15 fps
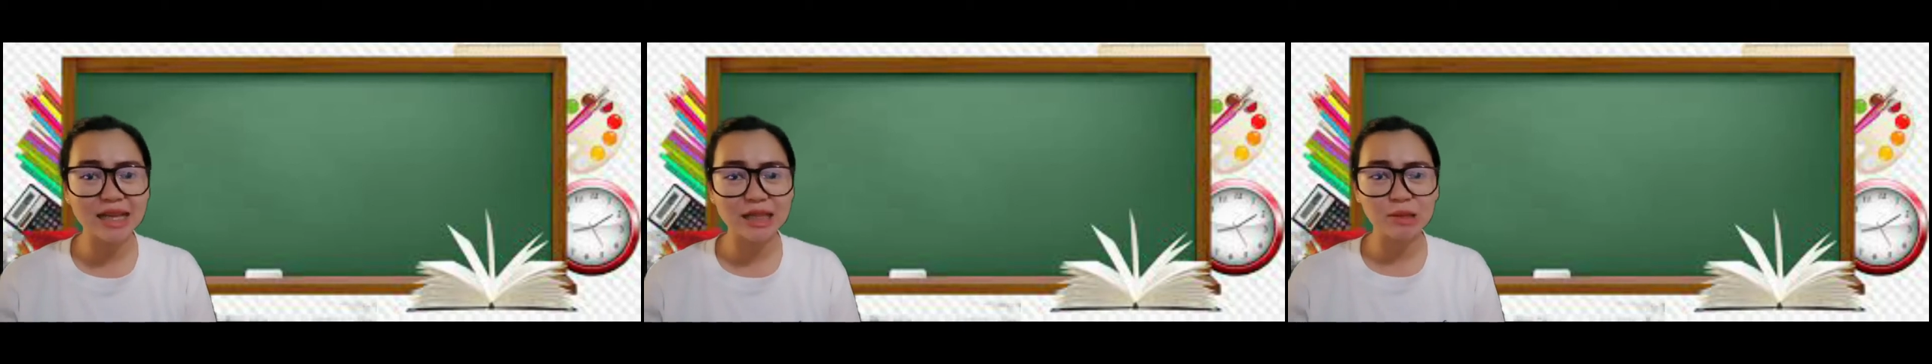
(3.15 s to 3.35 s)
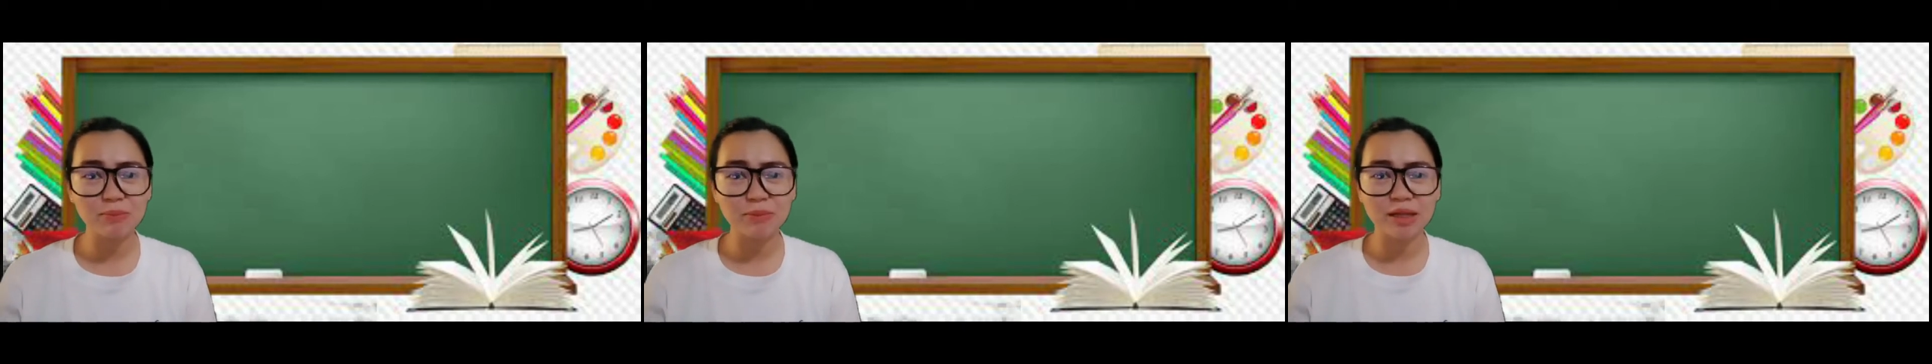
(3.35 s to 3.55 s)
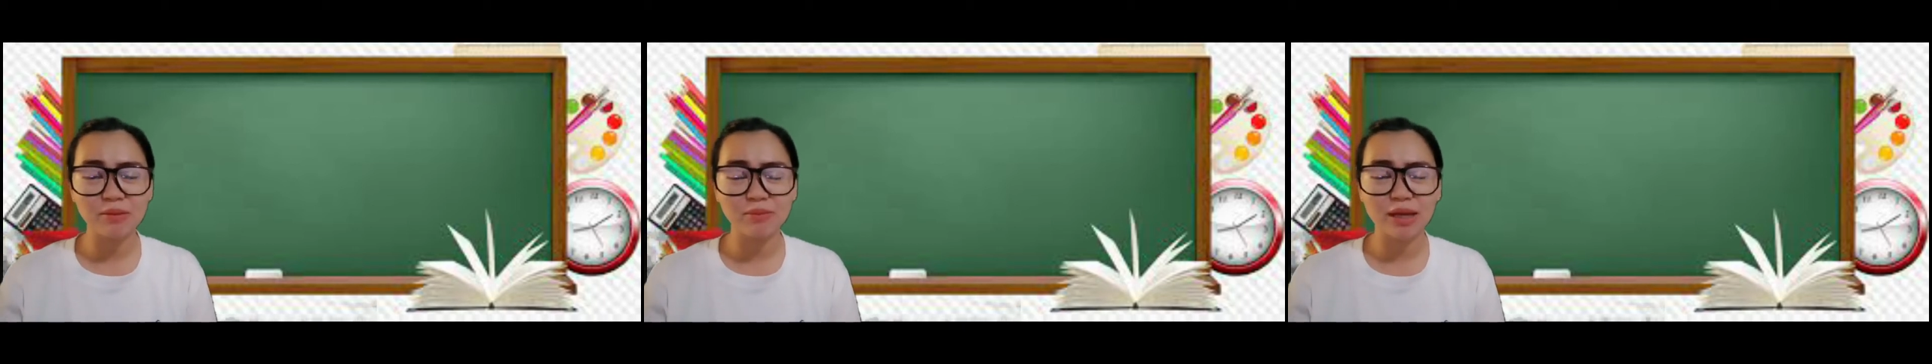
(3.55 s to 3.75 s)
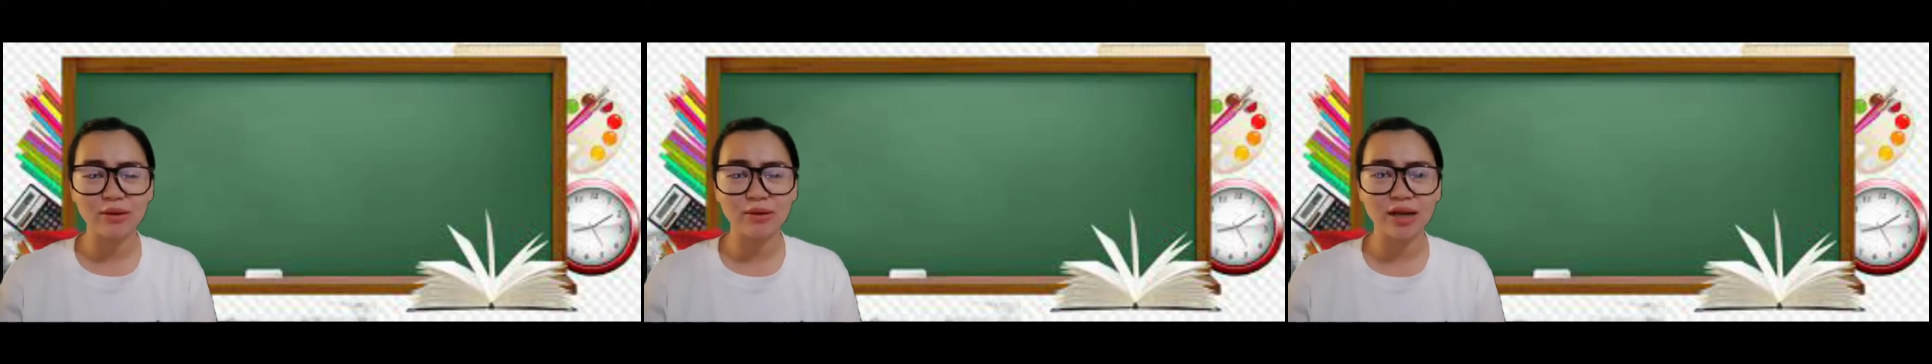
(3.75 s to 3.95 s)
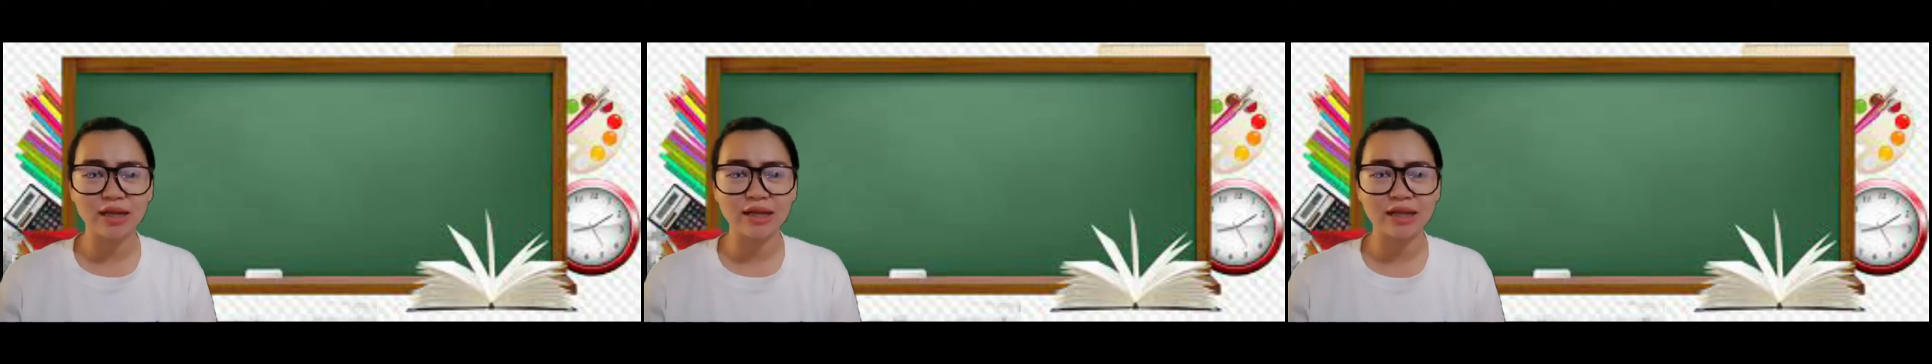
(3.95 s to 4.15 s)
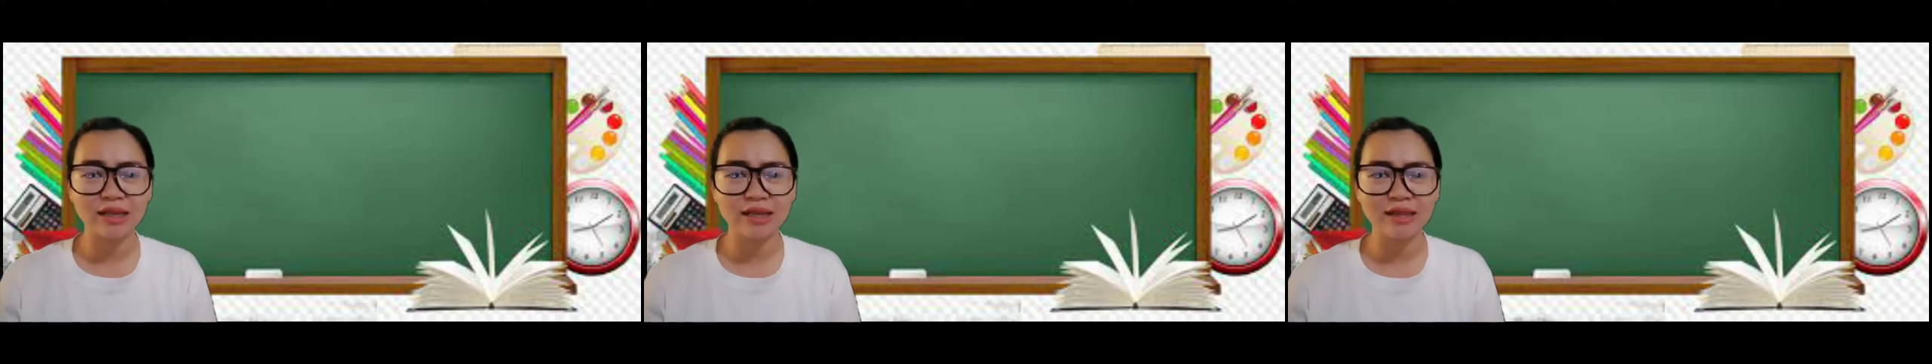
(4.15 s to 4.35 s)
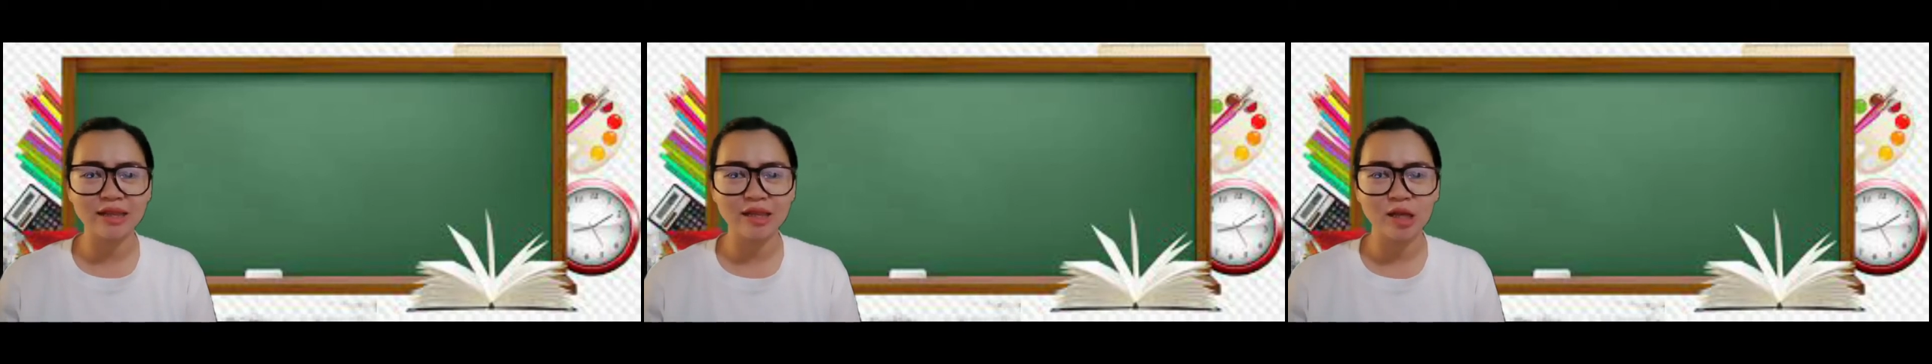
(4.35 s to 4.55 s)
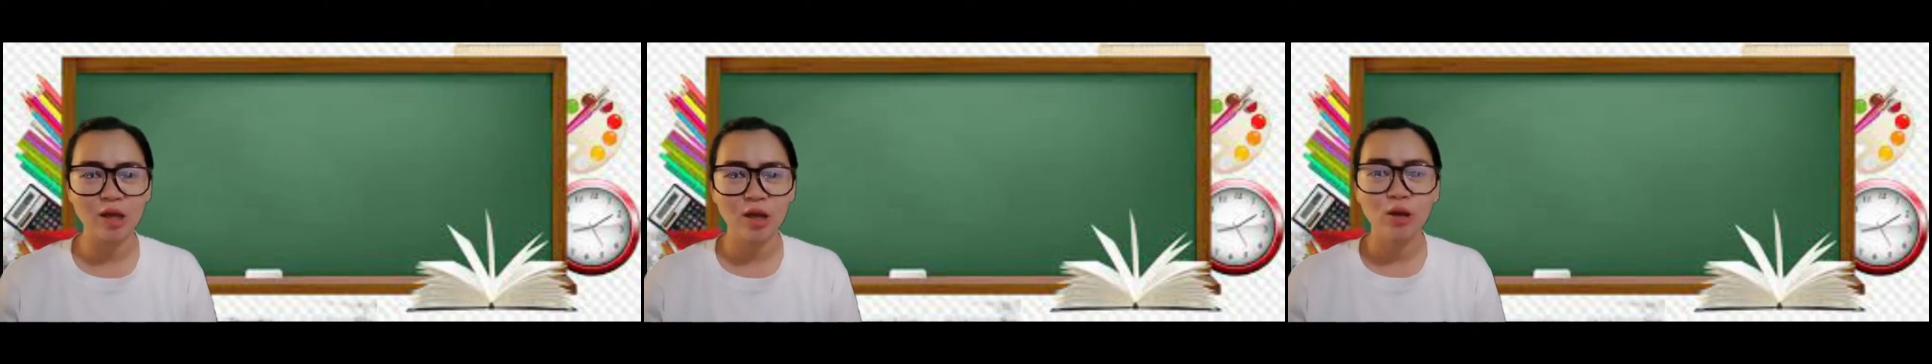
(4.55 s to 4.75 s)
ba sa ating panibagong
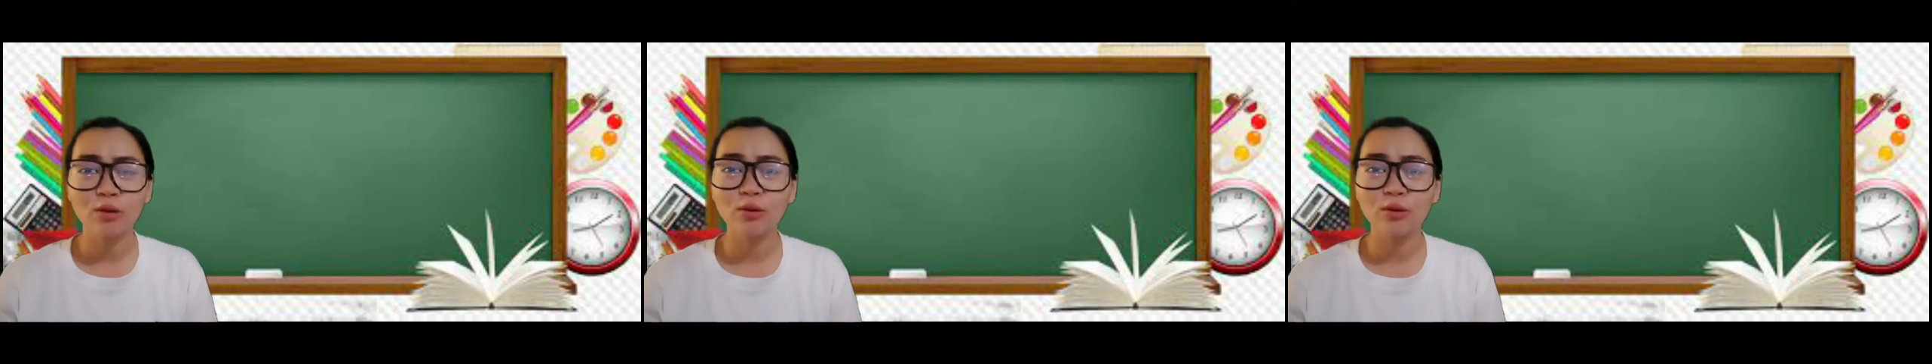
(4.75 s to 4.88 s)
aralin?